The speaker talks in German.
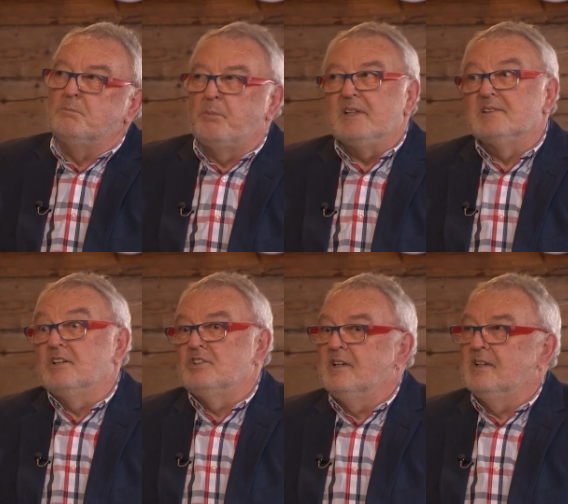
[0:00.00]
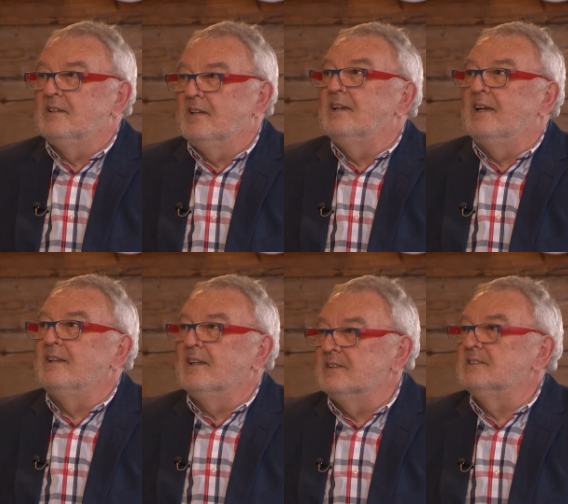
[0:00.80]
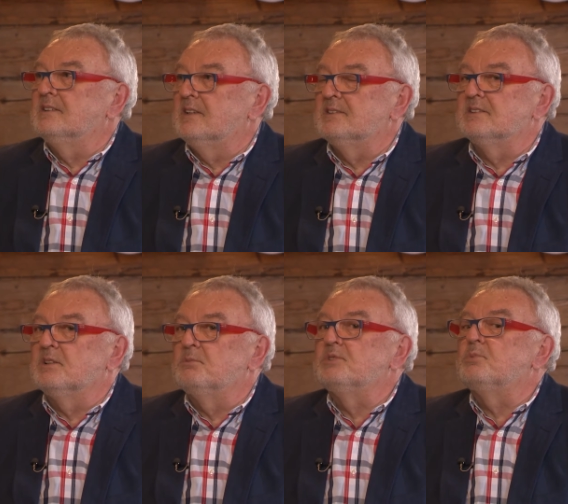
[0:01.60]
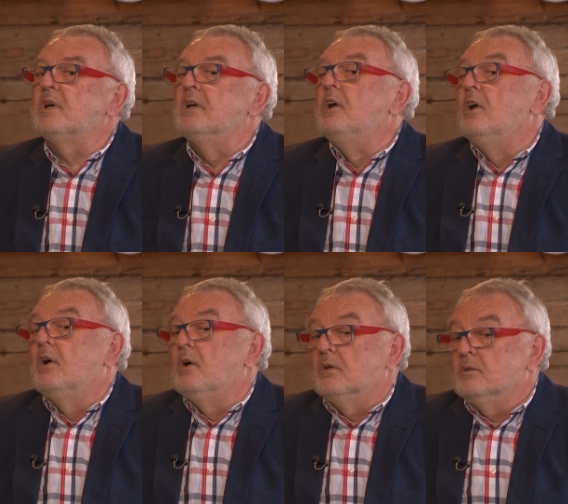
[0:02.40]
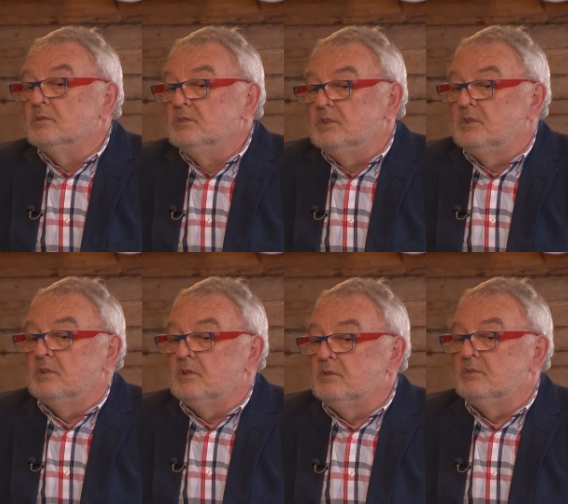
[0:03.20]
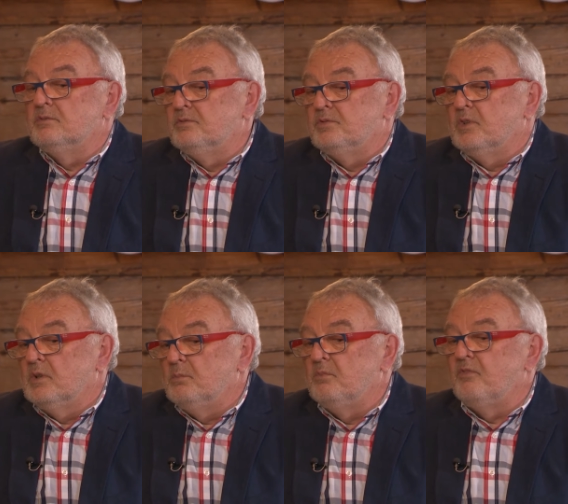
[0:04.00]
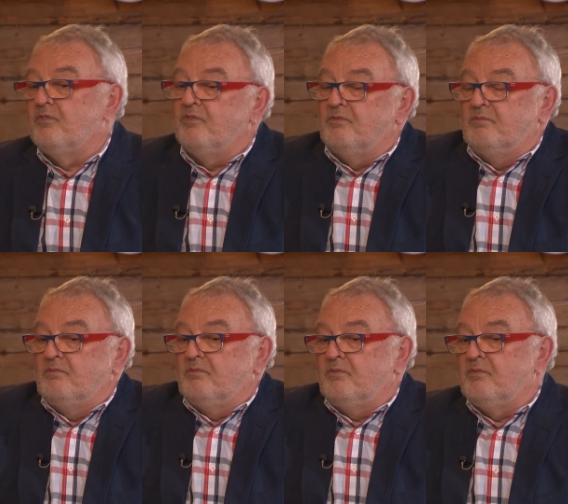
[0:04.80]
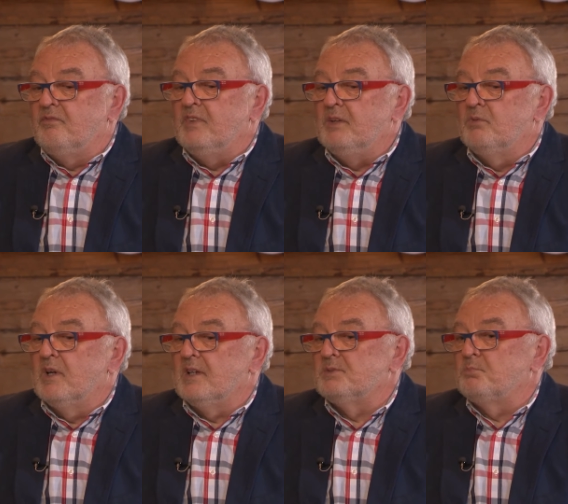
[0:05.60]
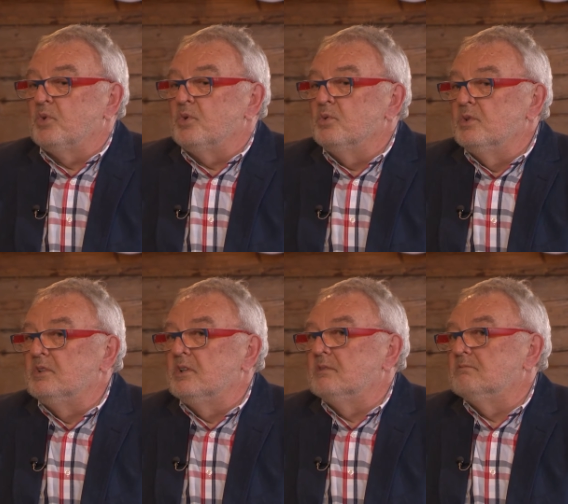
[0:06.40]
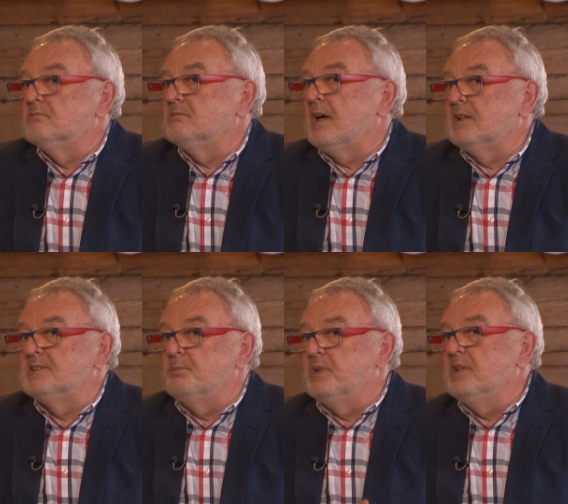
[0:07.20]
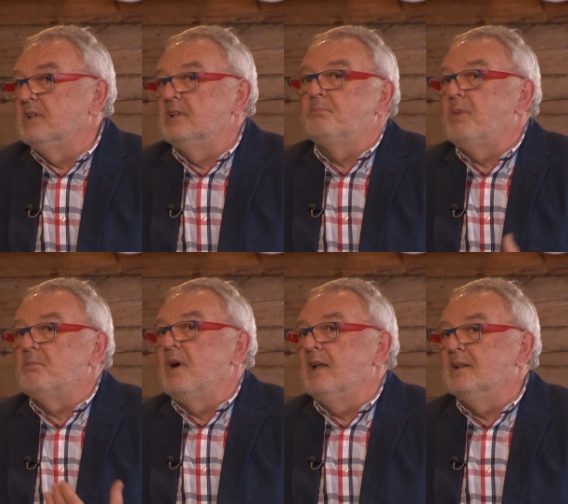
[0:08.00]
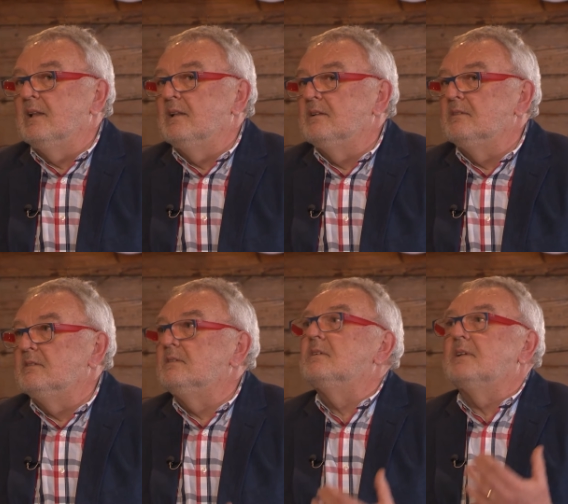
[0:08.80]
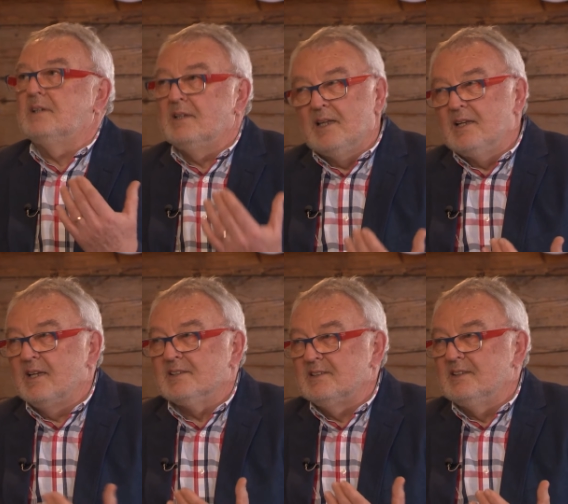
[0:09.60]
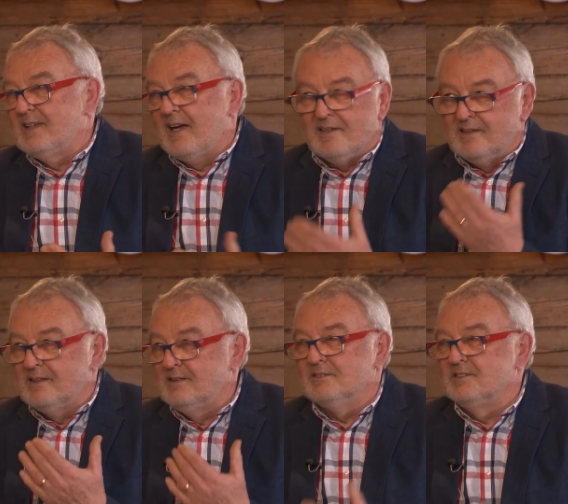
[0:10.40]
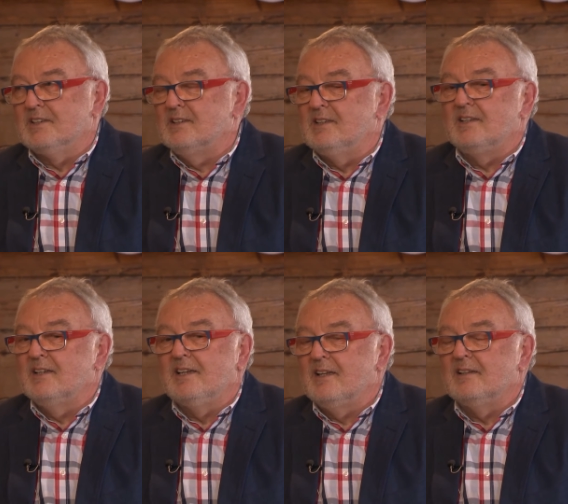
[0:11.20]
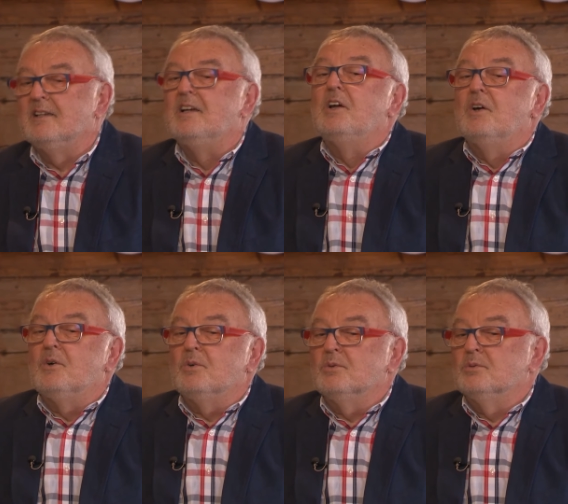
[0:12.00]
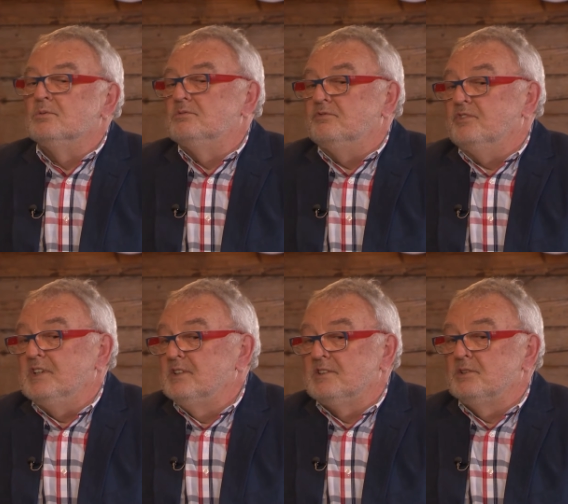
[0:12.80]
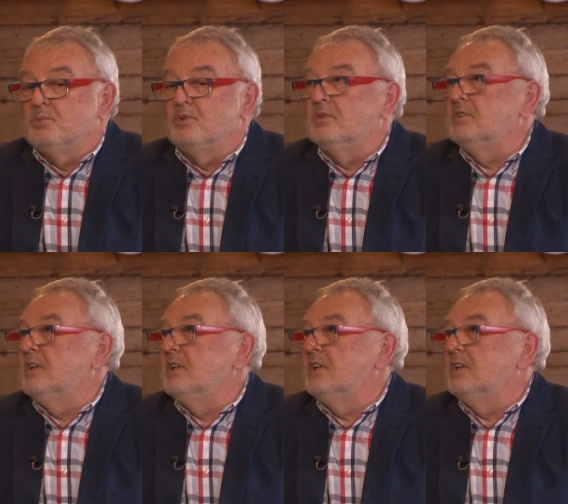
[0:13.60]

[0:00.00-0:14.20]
besser, schlechter, anders, als es damals war. Und äh, vor allem, wie war das Produkt akzeptiert beim Handel in den ersten Tagen unserer Tätigkeiten und wie ist das Produkt